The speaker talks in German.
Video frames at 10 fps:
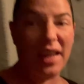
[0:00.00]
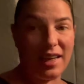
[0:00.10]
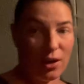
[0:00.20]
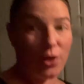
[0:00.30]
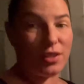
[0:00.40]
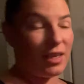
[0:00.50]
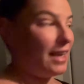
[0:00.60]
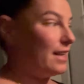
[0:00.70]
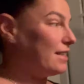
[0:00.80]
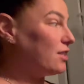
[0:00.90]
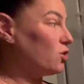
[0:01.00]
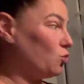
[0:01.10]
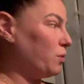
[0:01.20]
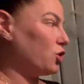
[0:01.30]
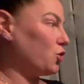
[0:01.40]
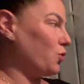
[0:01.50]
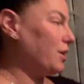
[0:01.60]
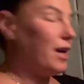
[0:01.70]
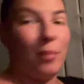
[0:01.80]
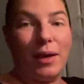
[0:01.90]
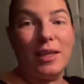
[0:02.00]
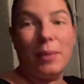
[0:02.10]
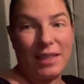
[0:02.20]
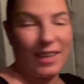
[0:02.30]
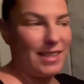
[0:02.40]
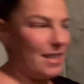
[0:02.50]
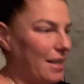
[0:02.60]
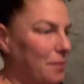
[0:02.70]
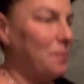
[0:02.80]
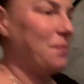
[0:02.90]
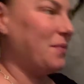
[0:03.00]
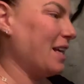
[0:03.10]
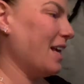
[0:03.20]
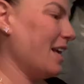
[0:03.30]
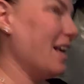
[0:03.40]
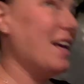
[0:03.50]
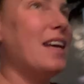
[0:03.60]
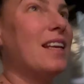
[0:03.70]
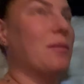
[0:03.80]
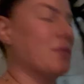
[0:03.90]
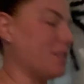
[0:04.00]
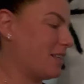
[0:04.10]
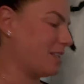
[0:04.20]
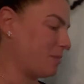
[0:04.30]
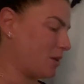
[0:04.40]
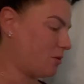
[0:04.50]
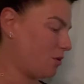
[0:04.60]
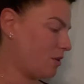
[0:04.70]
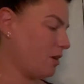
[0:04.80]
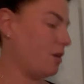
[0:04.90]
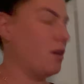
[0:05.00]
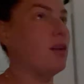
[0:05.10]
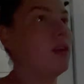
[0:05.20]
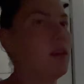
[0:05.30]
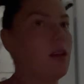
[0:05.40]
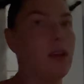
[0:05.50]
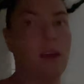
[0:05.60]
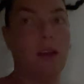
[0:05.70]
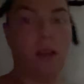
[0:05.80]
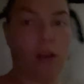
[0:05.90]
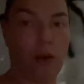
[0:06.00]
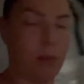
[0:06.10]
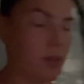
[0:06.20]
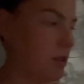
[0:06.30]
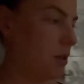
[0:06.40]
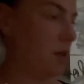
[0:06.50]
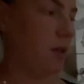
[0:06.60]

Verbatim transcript: Der leuchtet eigentlich super schön, aber die Batterie ist leer. Da muss ich jetzt mal gucken, ob ich